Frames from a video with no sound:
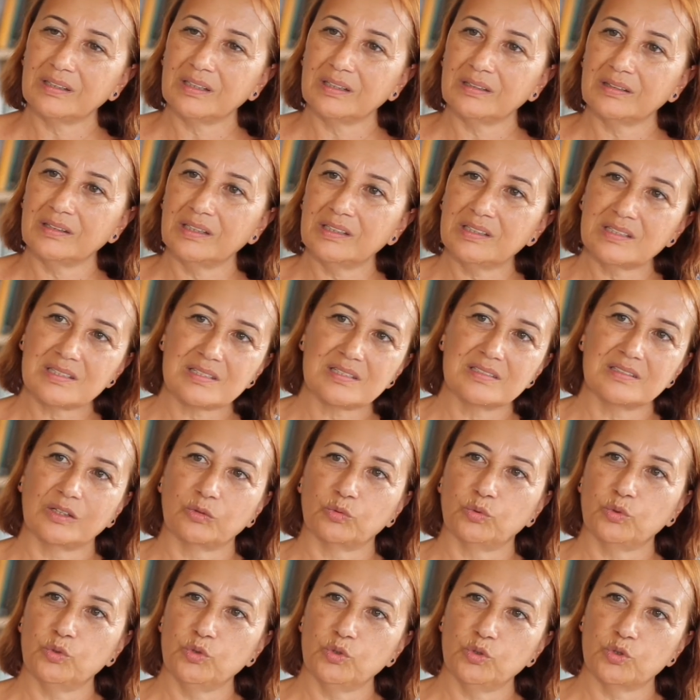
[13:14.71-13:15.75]
neresinden
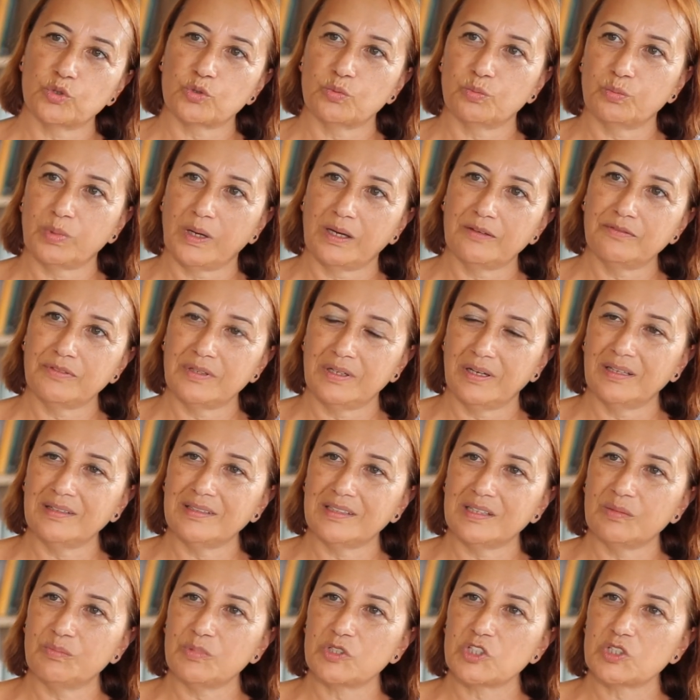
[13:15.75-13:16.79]
uyuyorum ben filan
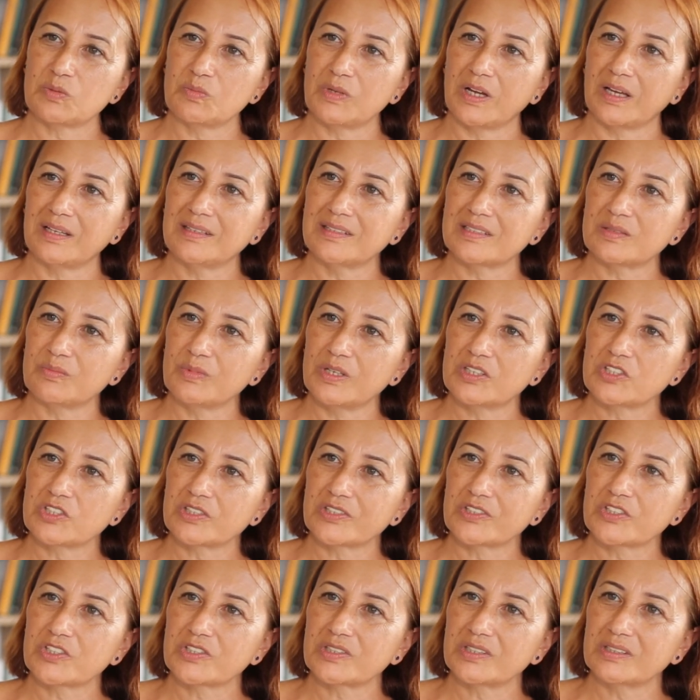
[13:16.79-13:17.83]
diye biçimlendirmeye
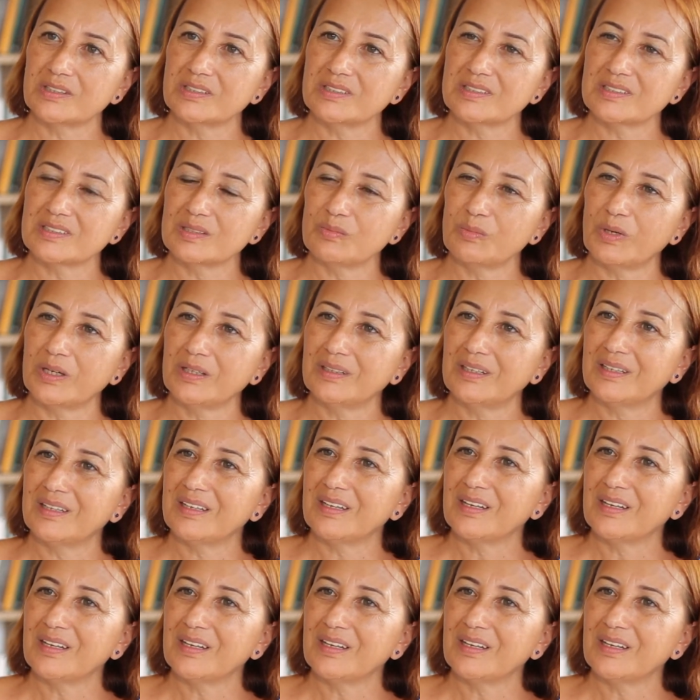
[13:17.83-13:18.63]
çalıştığınız zaman